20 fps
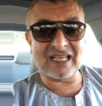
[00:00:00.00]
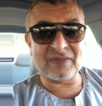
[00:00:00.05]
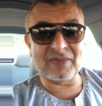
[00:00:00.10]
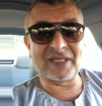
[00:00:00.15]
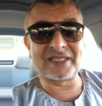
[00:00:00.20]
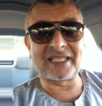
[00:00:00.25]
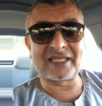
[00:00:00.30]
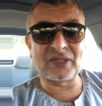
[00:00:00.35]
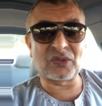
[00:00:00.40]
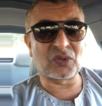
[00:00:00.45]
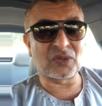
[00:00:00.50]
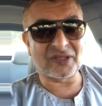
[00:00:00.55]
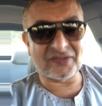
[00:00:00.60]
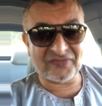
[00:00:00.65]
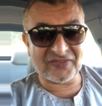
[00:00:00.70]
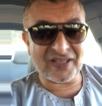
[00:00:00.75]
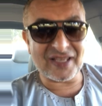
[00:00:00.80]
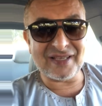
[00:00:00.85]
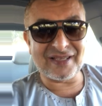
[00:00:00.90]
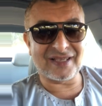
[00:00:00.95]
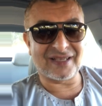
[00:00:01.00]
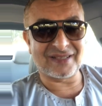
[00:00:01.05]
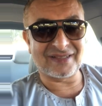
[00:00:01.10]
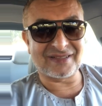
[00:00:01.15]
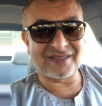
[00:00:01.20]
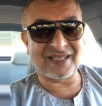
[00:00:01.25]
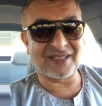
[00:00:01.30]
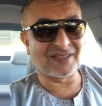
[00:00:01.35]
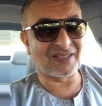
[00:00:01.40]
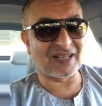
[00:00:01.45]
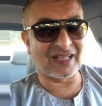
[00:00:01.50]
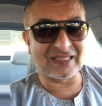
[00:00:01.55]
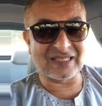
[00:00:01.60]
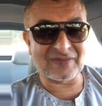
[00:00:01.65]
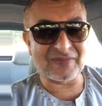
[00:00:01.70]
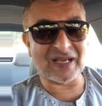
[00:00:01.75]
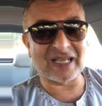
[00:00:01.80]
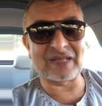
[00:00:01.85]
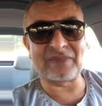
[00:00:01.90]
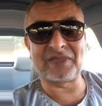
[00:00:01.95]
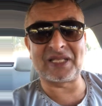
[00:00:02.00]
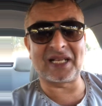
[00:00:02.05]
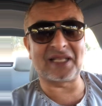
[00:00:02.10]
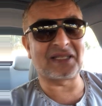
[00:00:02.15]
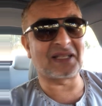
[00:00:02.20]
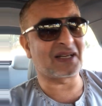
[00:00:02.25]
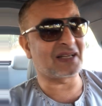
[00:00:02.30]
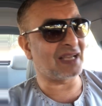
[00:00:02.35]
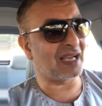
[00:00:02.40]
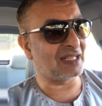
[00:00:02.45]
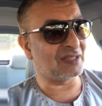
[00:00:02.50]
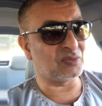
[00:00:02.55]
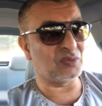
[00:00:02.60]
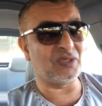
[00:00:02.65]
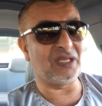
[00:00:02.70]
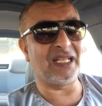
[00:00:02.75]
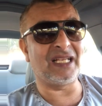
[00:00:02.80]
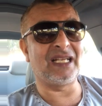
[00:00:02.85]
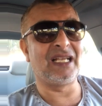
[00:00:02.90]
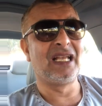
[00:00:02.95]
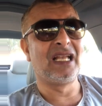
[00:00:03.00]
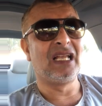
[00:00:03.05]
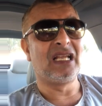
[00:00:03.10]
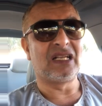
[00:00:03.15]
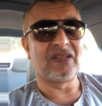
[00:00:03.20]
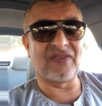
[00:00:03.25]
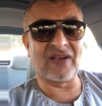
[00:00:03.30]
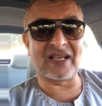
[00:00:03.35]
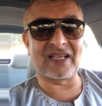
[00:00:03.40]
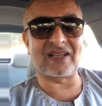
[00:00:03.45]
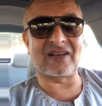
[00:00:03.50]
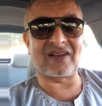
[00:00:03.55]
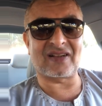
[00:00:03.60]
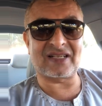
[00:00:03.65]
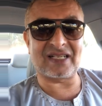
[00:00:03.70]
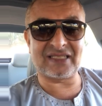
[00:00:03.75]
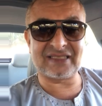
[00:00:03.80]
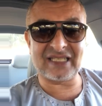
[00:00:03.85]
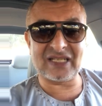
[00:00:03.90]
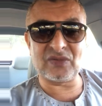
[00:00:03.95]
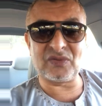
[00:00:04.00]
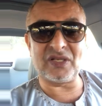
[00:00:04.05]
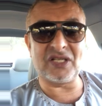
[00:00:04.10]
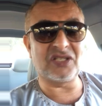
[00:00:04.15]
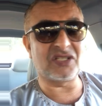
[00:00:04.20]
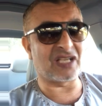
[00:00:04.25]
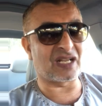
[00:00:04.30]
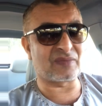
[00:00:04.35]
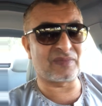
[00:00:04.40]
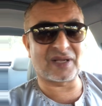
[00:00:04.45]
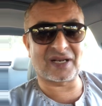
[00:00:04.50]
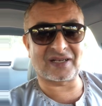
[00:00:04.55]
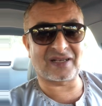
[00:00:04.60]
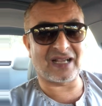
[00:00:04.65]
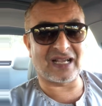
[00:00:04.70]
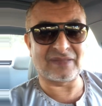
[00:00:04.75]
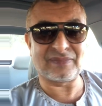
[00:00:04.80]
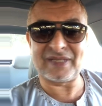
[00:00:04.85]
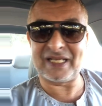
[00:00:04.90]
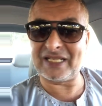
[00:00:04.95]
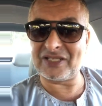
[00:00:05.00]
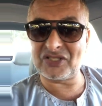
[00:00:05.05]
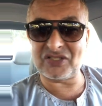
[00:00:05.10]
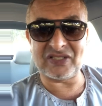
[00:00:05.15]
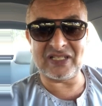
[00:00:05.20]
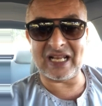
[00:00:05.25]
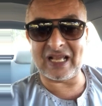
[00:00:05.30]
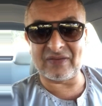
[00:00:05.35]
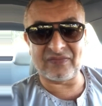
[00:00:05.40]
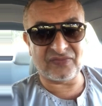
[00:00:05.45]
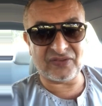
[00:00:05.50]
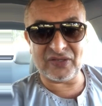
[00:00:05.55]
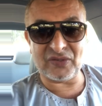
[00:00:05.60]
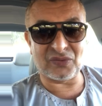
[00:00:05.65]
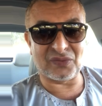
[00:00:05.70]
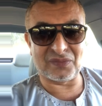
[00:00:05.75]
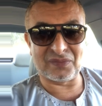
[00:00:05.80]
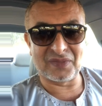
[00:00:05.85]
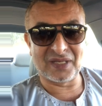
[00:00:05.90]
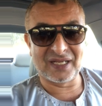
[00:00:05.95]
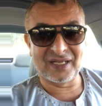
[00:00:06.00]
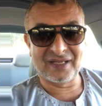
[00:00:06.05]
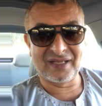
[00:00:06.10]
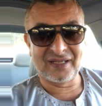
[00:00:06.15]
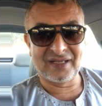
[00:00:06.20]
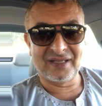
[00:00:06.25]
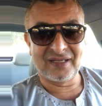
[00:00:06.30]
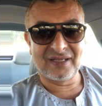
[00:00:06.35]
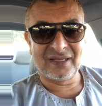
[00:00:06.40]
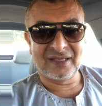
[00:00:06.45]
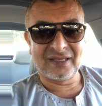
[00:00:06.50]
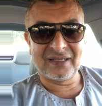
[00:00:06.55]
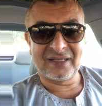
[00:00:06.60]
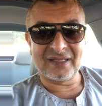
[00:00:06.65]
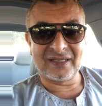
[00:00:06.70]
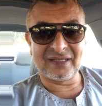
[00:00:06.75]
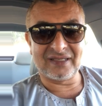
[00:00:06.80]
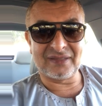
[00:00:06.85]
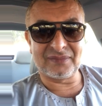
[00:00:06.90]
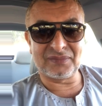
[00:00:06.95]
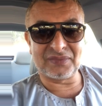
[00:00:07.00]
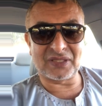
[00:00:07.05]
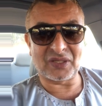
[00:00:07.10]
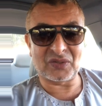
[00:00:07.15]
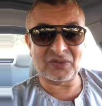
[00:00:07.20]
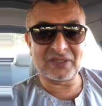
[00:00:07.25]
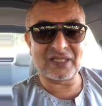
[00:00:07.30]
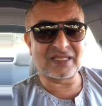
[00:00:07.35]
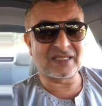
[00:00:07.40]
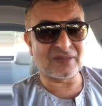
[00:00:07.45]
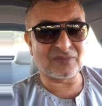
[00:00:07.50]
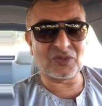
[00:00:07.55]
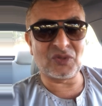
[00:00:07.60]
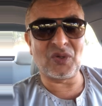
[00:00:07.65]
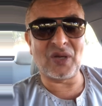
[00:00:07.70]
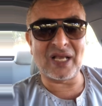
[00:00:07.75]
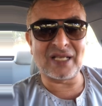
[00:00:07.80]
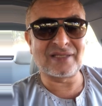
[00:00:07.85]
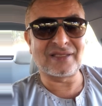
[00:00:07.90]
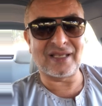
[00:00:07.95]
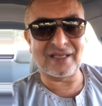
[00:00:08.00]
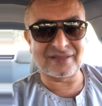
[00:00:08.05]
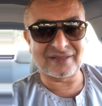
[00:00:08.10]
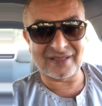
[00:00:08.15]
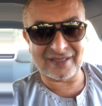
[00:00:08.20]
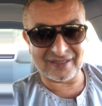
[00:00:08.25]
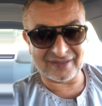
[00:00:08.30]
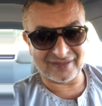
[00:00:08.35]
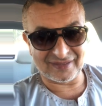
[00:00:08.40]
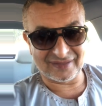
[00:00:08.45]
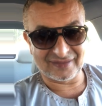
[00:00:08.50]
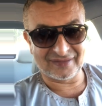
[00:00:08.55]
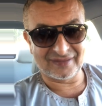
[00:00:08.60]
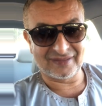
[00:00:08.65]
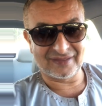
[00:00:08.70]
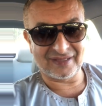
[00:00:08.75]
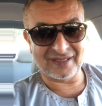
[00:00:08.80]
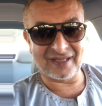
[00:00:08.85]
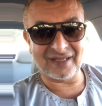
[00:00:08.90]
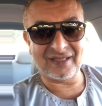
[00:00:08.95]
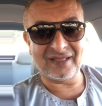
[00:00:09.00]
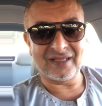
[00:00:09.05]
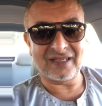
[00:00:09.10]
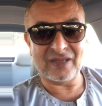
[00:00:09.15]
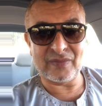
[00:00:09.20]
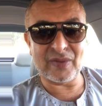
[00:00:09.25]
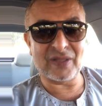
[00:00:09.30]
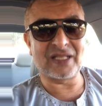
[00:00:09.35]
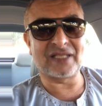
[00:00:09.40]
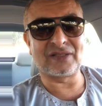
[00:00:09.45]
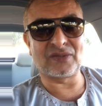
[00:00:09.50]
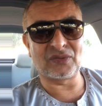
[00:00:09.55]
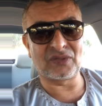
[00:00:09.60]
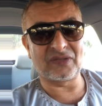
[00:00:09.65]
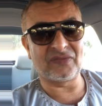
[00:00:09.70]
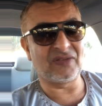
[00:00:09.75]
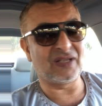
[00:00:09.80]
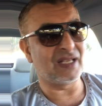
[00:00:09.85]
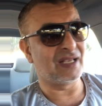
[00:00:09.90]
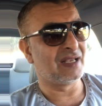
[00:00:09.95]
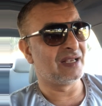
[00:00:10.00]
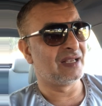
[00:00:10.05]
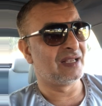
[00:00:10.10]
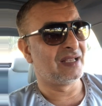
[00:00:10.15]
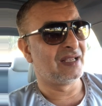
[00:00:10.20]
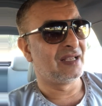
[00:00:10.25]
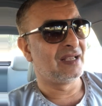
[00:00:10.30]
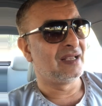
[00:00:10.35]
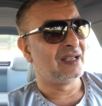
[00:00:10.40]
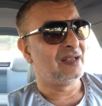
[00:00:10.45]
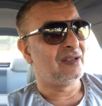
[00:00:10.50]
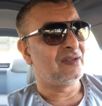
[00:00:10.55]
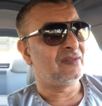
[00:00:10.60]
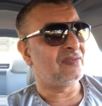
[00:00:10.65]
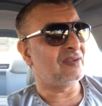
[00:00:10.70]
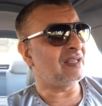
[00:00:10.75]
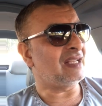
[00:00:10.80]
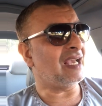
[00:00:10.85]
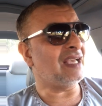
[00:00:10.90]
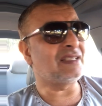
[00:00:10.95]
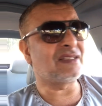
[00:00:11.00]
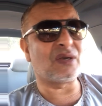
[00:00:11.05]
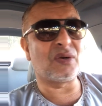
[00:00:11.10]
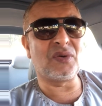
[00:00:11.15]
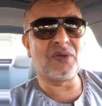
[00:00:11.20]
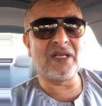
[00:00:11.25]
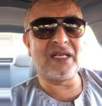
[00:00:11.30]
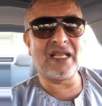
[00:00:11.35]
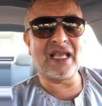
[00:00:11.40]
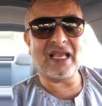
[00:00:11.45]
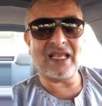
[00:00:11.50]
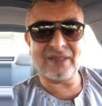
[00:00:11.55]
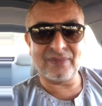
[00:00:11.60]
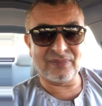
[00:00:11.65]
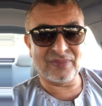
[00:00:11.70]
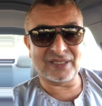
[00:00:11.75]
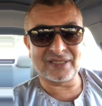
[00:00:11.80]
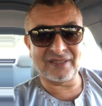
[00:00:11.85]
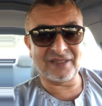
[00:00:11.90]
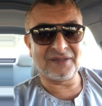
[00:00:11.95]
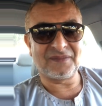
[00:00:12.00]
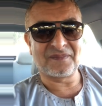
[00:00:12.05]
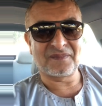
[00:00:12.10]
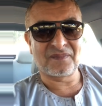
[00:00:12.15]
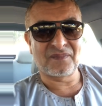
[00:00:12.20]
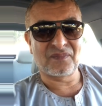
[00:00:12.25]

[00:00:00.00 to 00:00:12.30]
دي عباده توقيفيه زي صلاه المغرب ثلاث ركعات والايه الفجر ركعتين والعشاء اربع ركعات ما نلعب فيهم بتاخدها زي ما بيقولوا از از كده ها عباده توقيفيه فانا عايز اقول لاحبتي